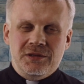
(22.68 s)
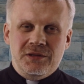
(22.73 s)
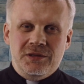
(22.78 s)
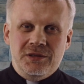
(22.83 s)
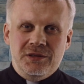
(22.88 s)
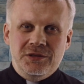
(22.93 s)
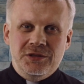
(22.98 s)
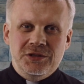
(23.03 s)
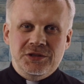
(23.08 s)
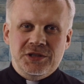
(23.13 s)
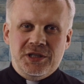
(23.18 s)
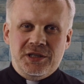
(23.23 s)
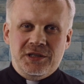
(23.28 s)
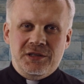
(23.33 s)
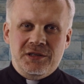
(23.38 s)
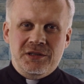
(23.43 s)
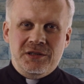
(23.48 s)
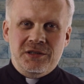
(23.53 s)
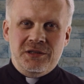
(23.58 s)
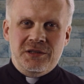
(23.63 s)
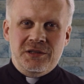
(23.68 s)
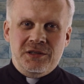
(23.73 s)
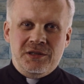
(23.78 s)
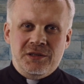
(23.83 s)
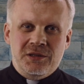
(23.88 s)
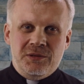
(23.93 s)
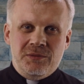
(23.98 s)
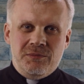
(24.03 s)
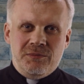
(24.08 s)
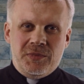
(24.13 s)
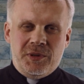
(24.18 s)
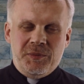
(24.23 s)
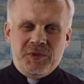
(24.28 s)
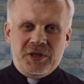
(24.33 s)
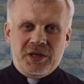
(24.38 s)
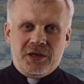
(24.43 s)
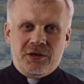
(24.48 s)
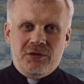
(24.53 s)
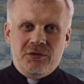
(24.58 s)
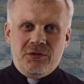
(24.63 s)
I dzisiaj mamy
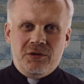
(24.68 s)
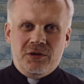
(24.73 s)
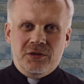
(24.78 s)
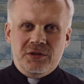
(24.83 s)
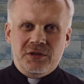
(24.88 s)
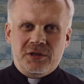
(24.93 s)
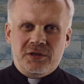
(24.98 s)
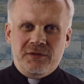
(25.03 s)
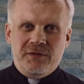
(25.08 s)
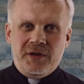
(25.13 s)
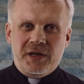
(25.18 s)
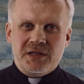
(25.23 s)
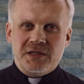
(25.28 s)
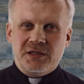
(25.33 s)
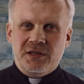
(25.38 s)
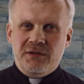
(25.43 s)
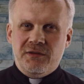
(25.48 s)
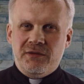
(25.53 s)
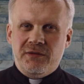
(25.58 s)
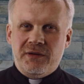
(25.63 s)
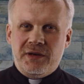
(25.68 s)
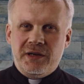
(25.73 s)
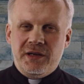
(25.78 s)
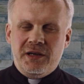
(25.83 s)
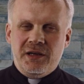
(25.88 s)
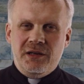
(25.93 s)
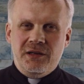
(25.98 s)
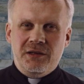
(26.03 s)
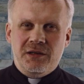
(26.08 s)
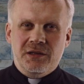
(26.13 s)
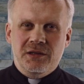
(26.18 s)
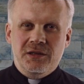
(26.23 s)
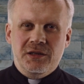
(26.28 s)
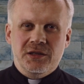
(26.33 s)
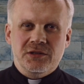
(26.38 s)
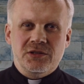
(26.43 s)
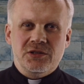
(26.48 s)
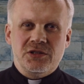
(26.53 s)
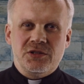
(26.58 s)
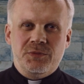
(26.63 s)
taką kontrowersję w Ewangelii, kiedy
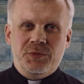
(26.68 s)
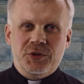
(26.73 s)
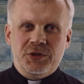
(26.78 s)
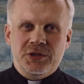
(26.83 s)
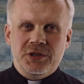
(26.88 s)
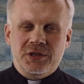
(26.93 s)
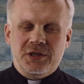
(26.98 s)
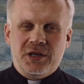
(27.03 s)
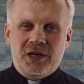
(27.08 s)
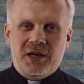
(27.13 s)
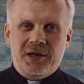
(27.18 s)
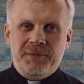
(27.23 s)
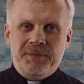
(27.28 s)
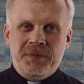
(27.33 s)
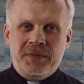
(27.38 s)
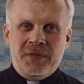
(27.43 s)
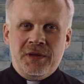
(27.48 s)
Jezus spotyka